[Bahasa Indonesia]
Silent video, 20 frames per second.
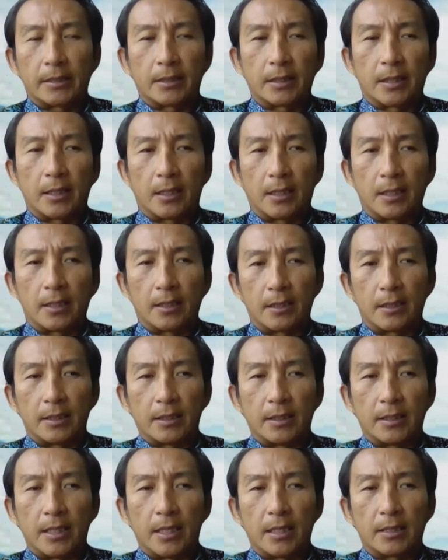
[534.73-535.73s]
Sedangkan
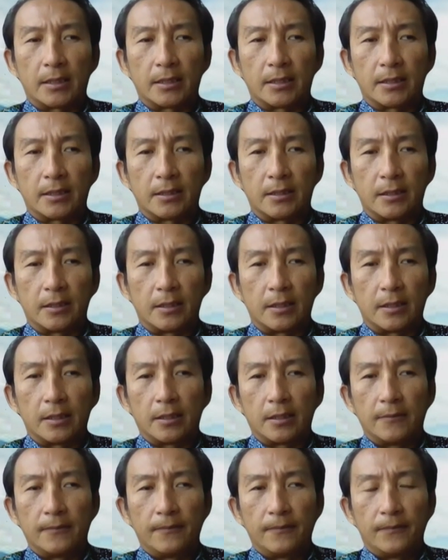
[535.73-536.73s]
di ISG e
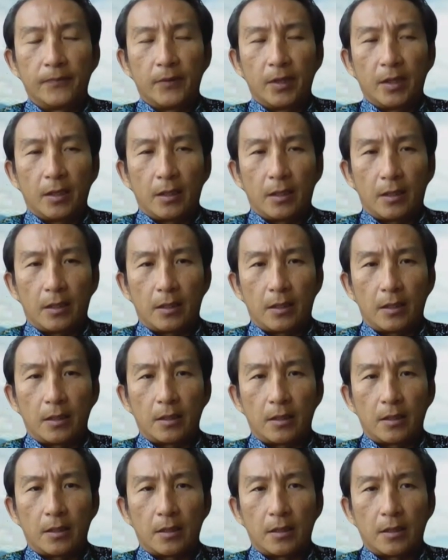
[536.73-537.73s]
sendiri
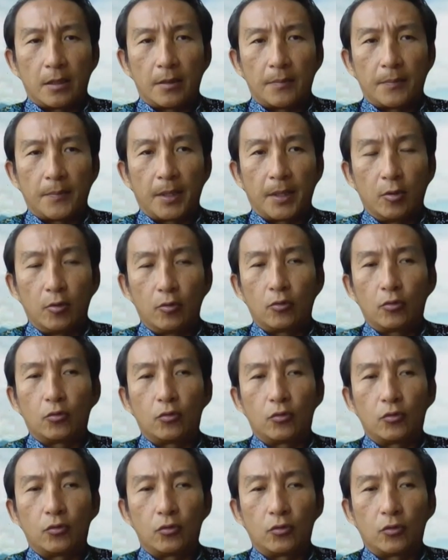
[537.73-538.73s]
uh,
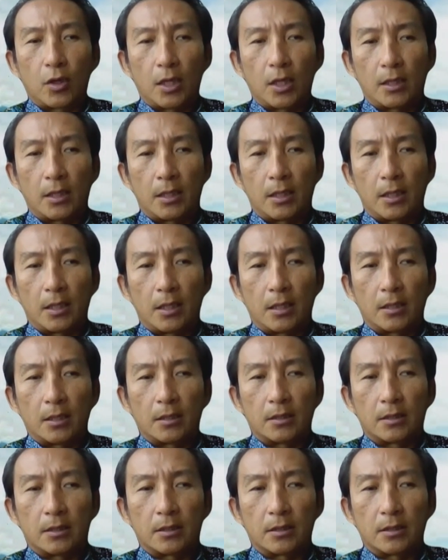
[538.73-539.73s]
perlu untuk ada
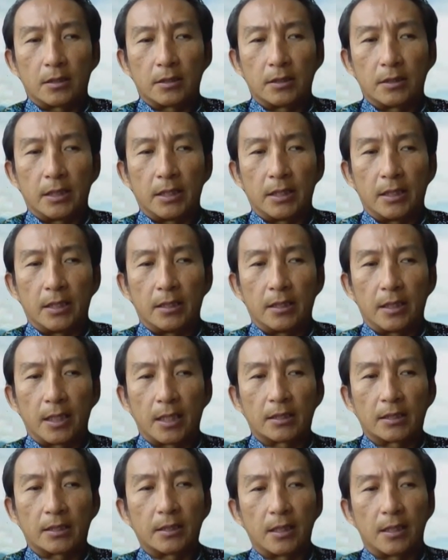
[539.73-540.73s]
eh, sedikit
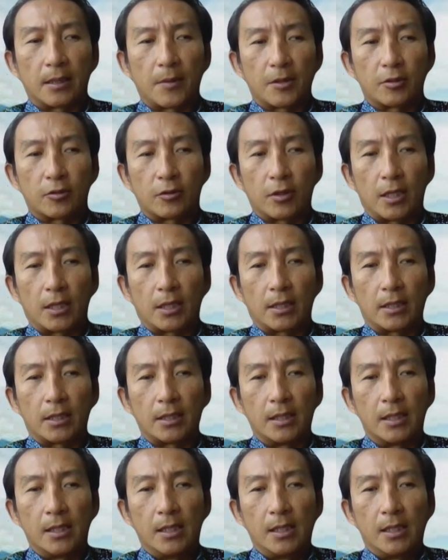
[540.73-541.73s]
darah segar masuk
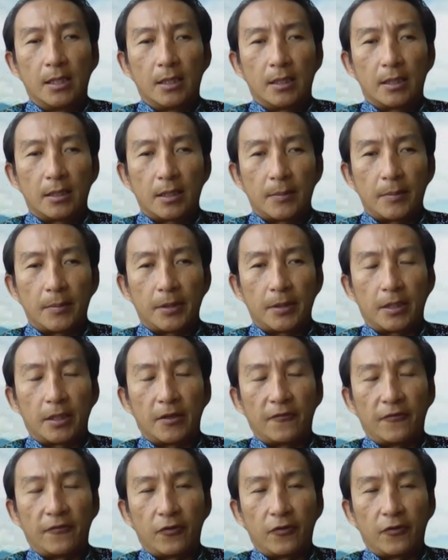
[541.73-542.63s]
lagi capital